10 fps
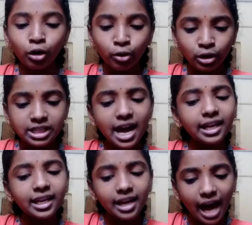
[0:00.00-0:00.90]

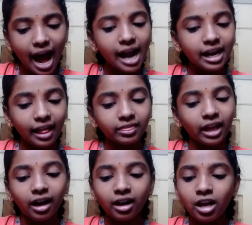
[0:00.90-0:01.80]
గుల్జారీ లాల్ నంద
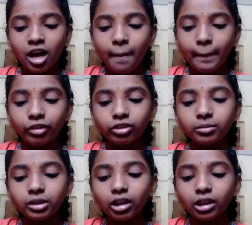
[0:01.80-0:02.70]

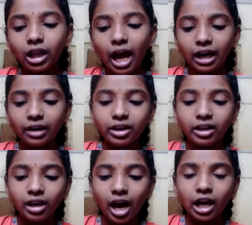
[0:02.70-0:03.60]
పంతొమ్మిది వందల అరవై
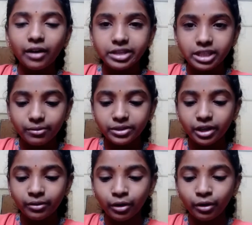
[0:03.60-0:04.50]
ఆరవ
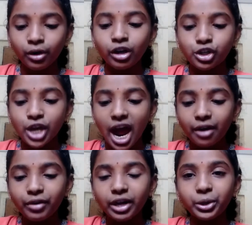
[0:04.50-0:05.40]
సంవత్సరంలో
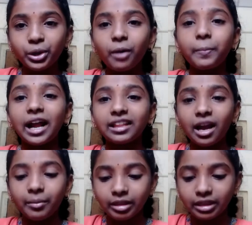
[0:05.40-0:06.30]
జాన్వరిలో
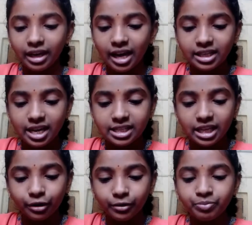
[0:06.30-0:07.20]
ప్రధానమంత్రిగా
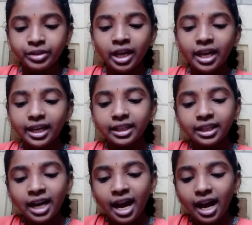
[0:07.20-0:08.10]
చేశారు
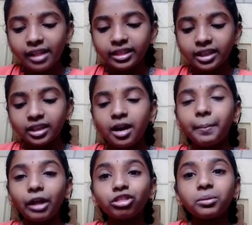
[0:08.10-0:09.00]
ఇందిరాగాంధీ
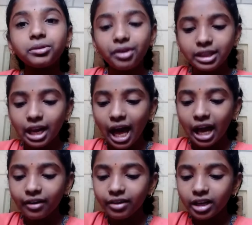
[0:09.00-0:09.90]
పంతొమ్మిది వందల
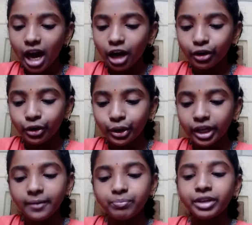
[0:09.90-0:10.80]
అరవై ఆరు
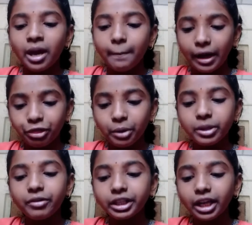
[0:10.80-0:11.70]
నుండి పంతొమ్మిది
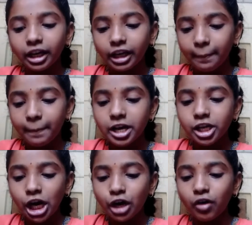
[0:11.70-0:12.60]
వందల డెబ్బై
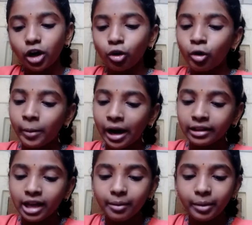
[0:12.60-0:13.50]
ఏడు వరకు
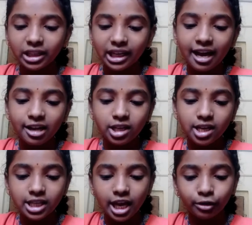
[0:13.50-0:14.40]
ప్రధానమంత్రిగా
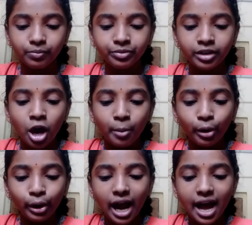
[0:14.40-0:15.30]
చేశారు
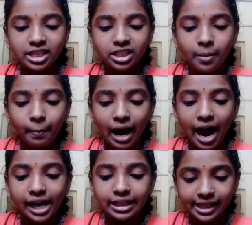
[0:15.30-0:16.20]
మోరార్జీ
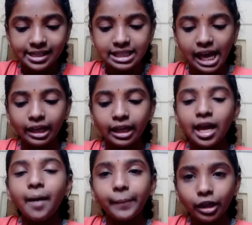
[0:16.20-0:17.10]
భాయ్ దేశాయ్
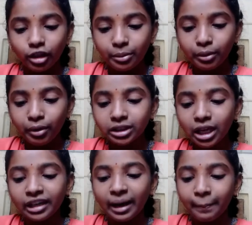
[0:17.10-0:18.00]
పంతొమ్మిది వందల
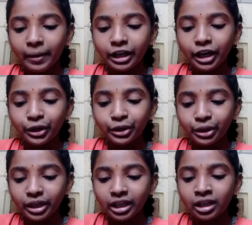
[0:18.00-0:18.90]
డెబ్బై ఏడు
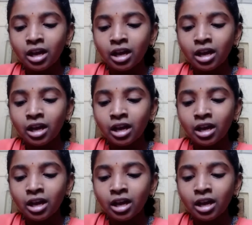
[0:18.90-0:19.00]
నుండి